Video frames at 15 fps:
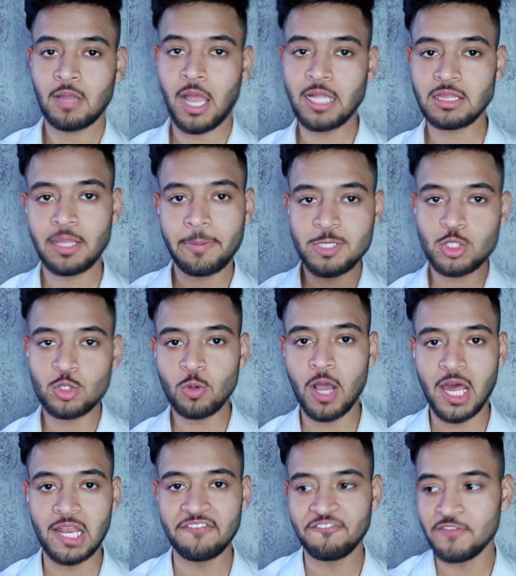حتى
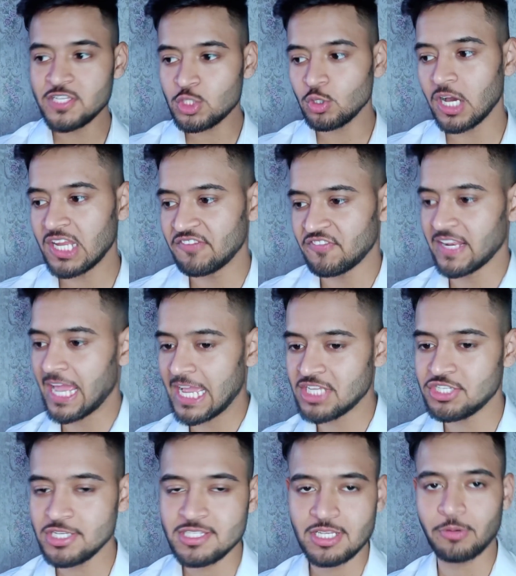بالسوالف بالسوالف
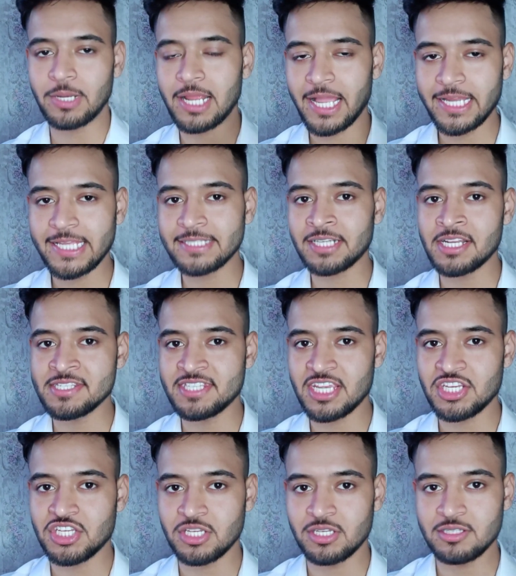الحاكي تسوي لك عليه
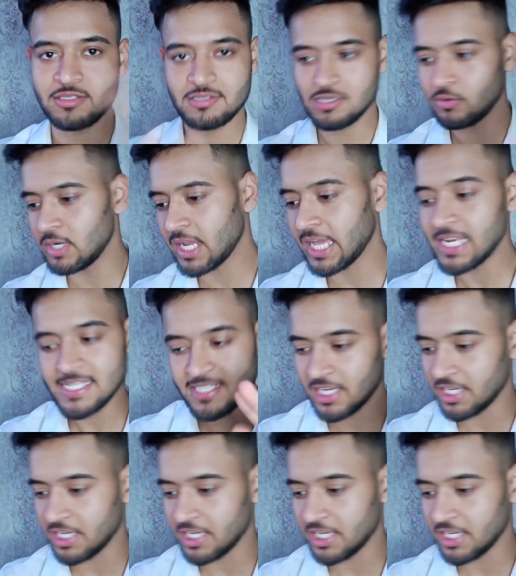ترانزيشن تسوي لك عليه